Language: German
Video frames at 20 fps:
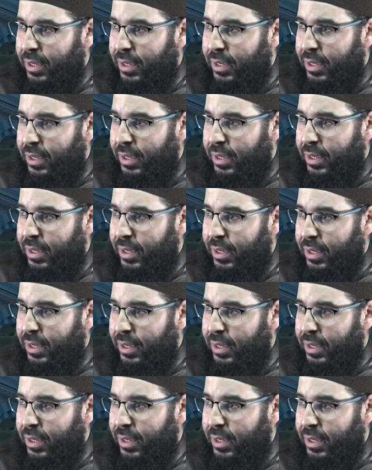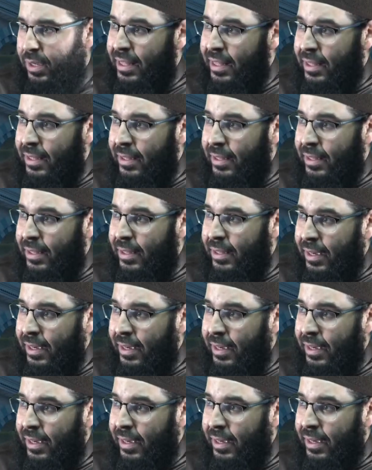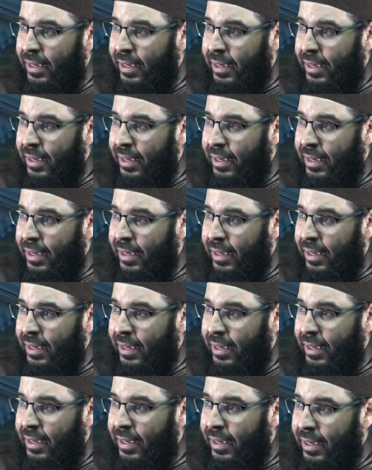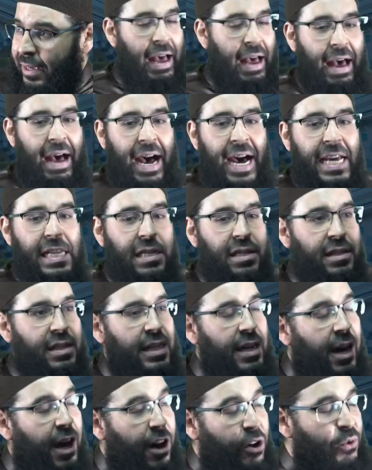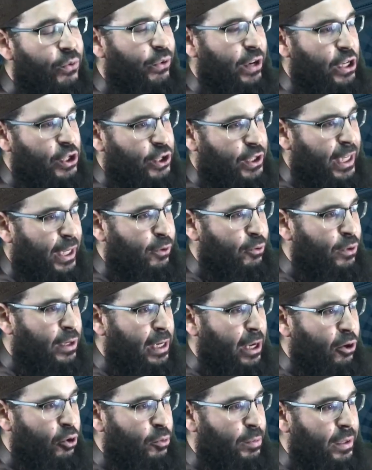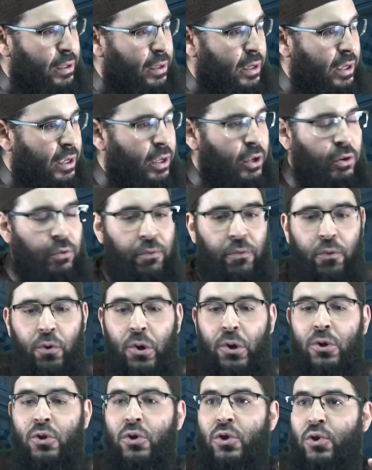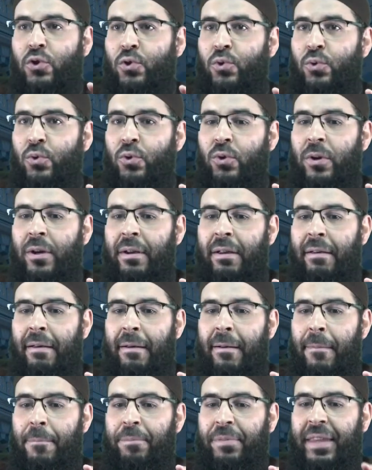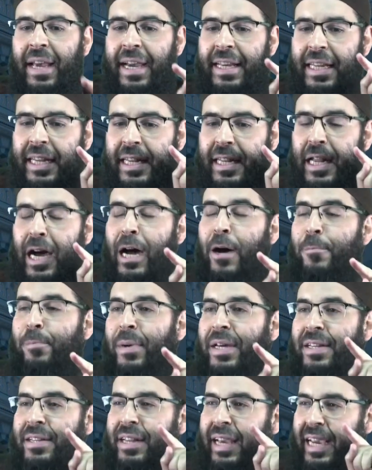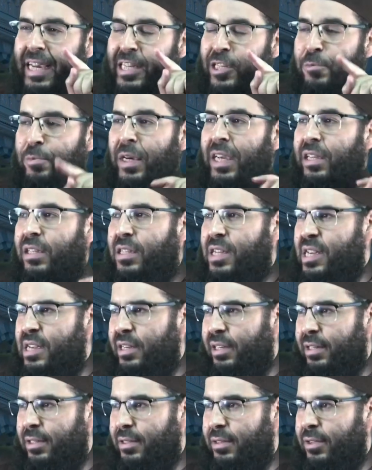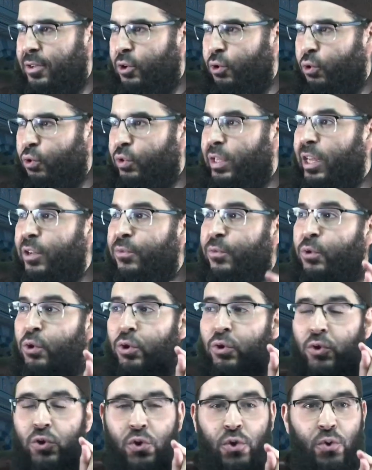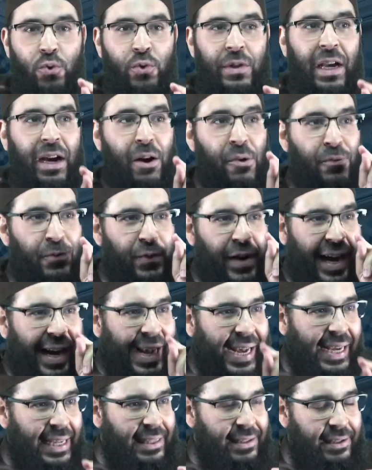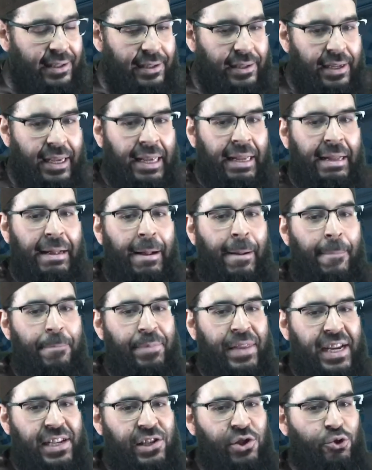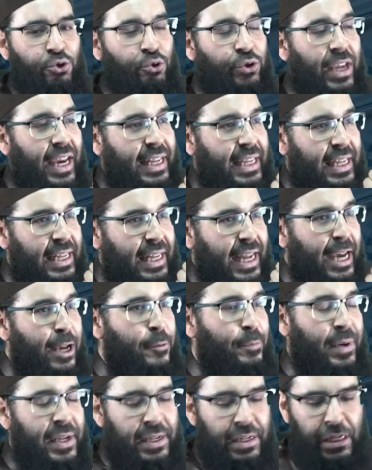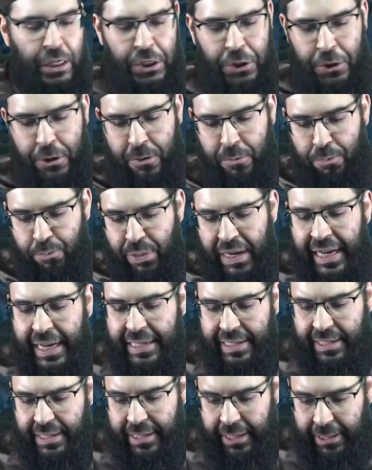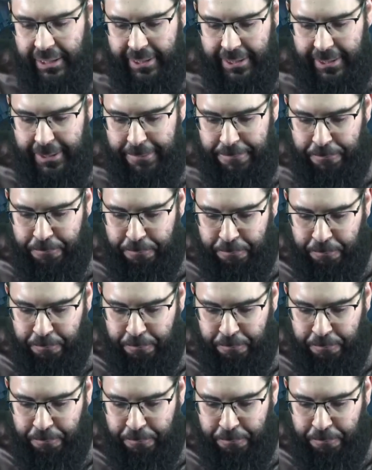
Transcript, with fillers: würdest du an den Tod glauben, an die Auferstehung glauben, würdest du deinen Nachbarn respektieren. Und dann würdest du darauf achten, dass du deinen Nachbarn nicht belästigst.